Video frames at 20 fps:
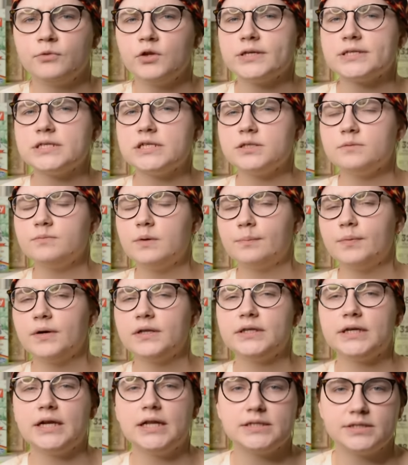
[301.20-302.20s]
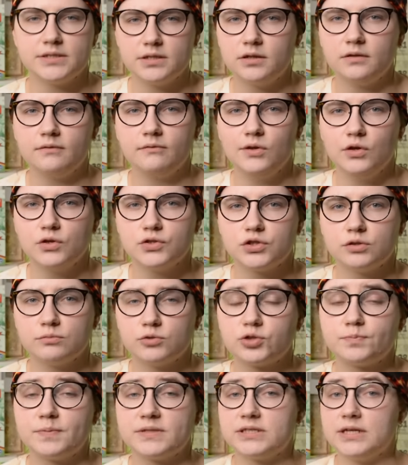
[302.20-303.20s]
ну, если тебе понравился этот видос, то
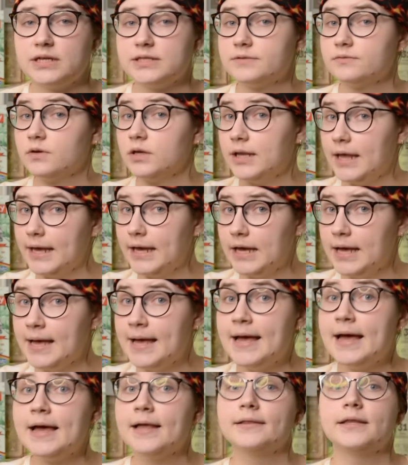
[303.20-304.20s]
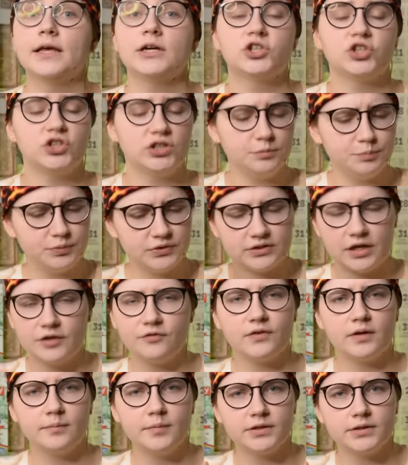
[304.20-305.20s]
можешь поставить свой лайк. Также написать в
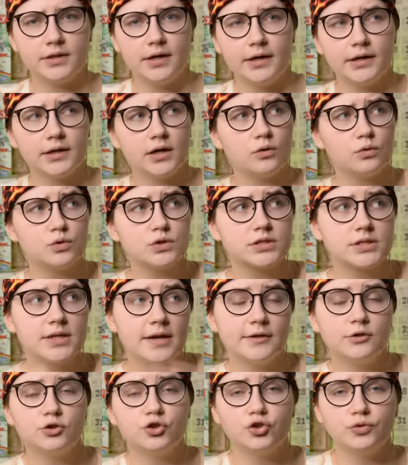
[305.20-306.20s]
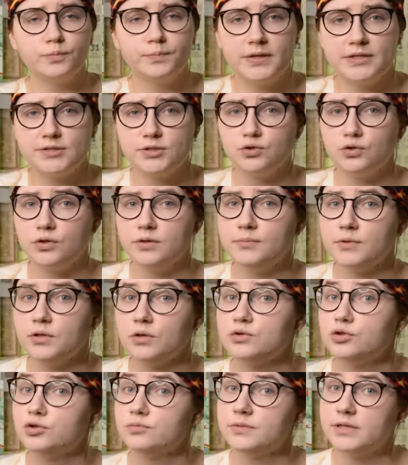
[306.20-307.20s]
комментариях, какую следующую песню и
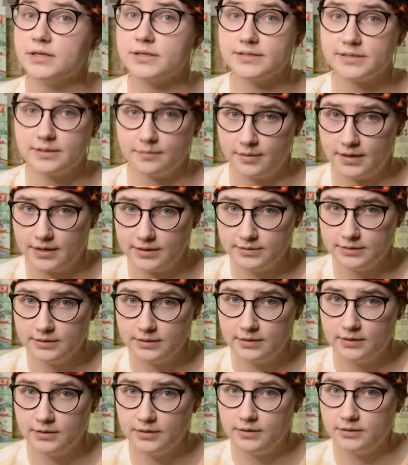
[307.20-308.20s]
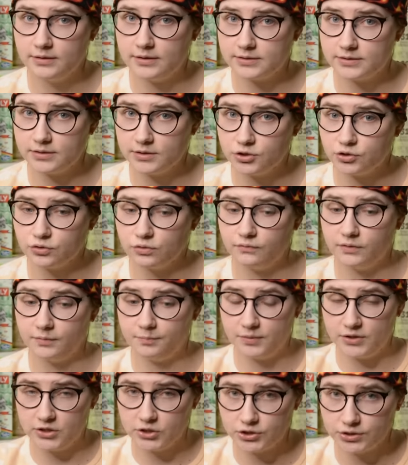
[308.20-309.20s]
мелодию мне разобрать. Если что вы
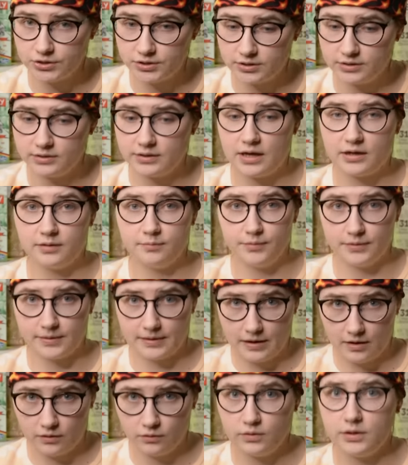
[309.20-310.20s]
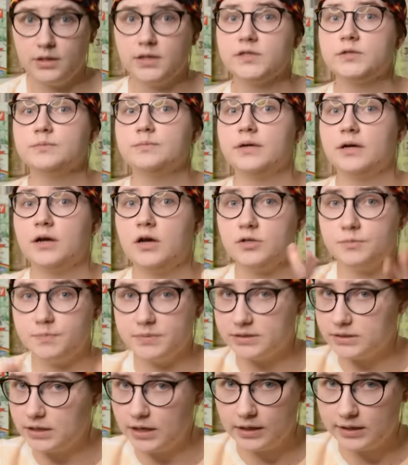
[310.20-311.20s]
пишете, я отбираю и разбираю
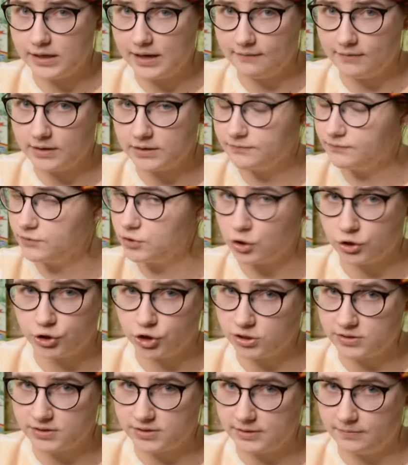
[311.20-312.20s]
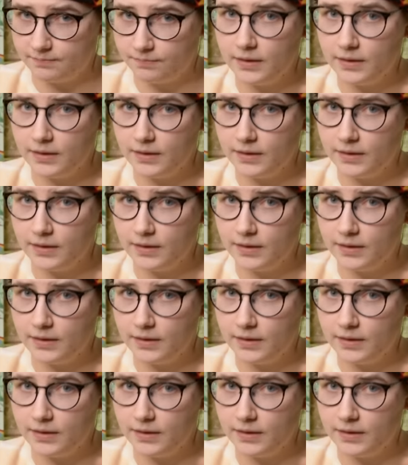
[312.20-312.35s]
специально для вас, все честно.